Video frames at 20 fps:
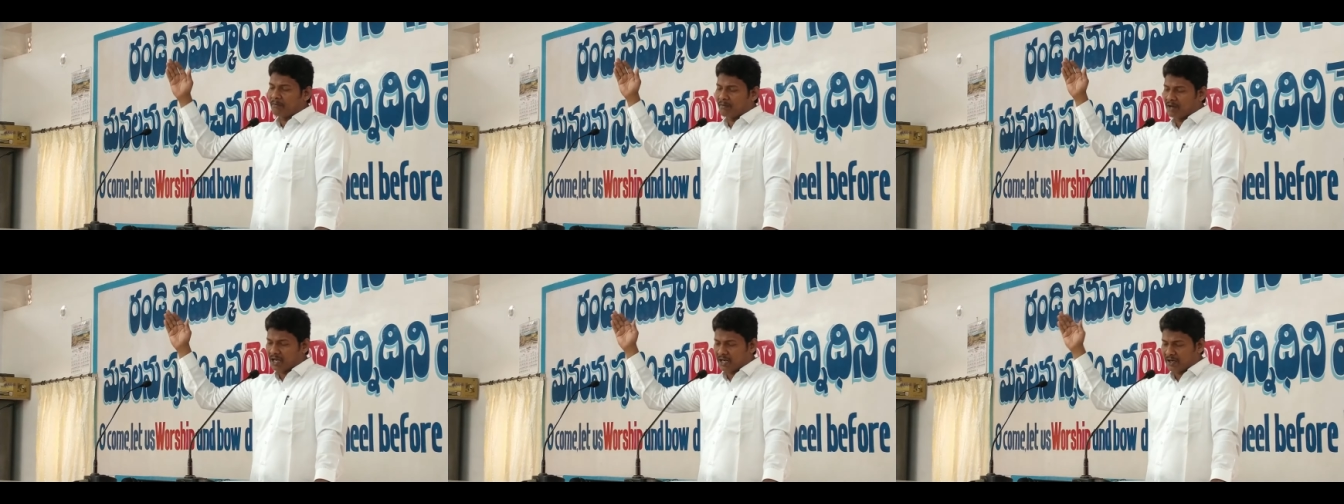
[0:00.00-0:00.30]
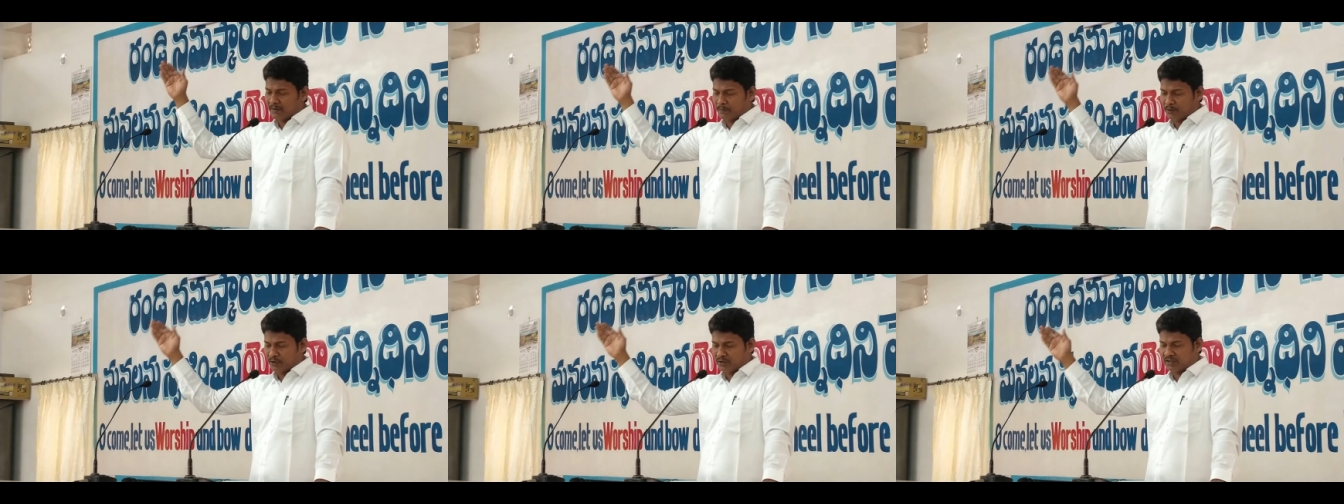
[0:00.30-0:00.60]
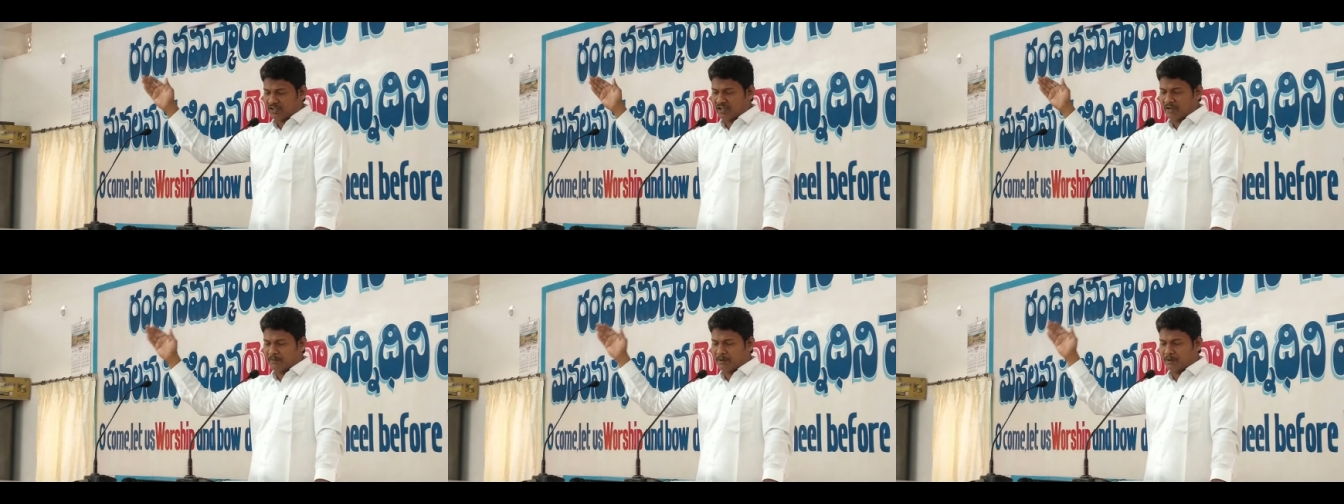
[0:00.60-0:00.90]
మరణ
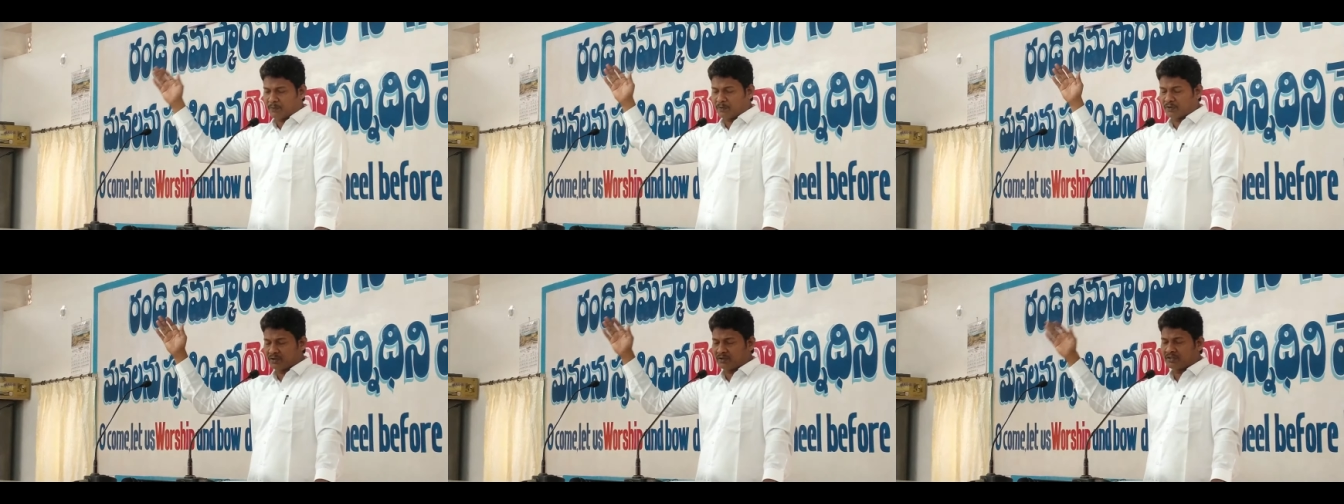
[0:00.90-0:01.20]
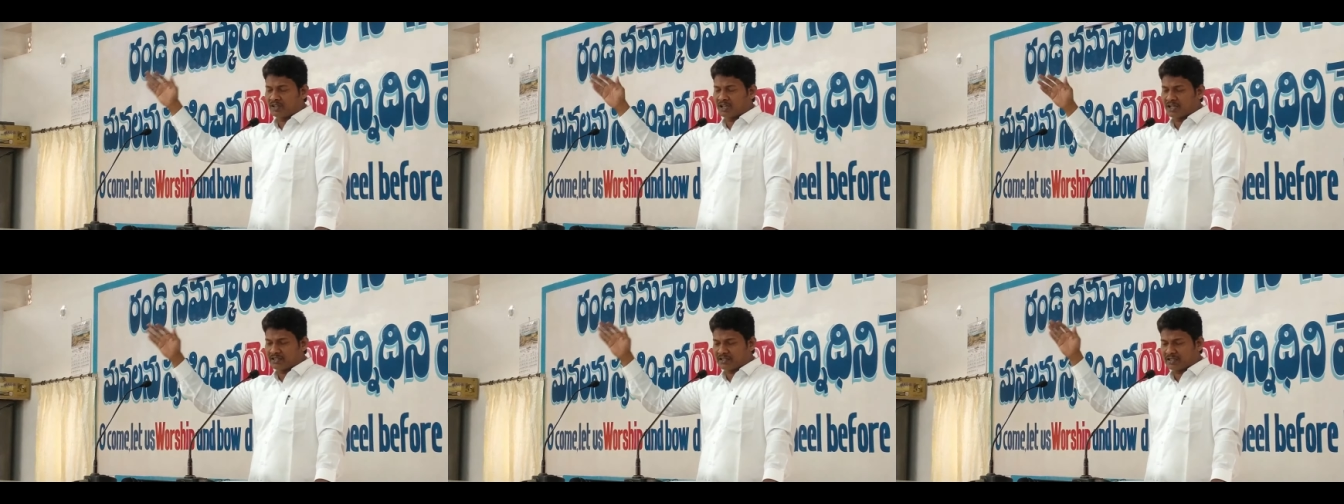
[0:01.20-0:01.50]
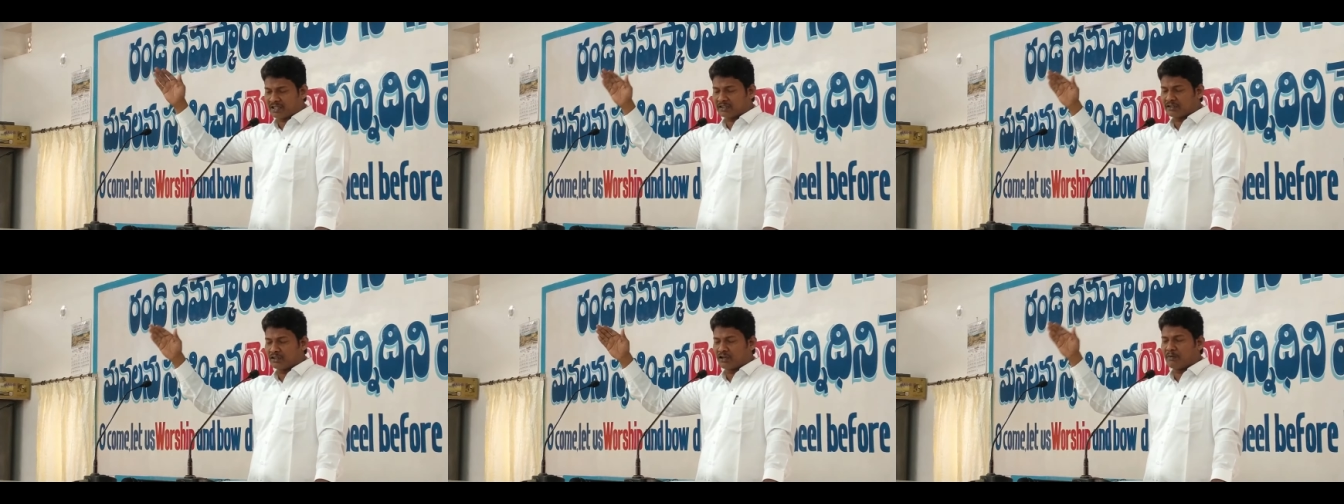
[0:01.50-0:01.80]
భూస్థాపన పునరుద్ధాన
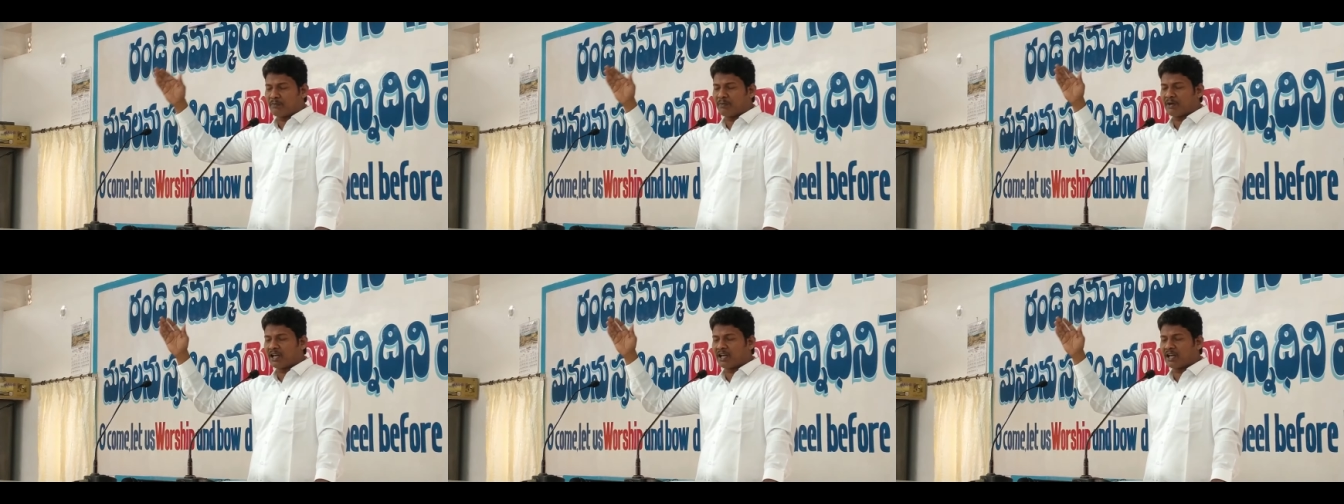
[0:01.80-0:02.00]
శక్తిలో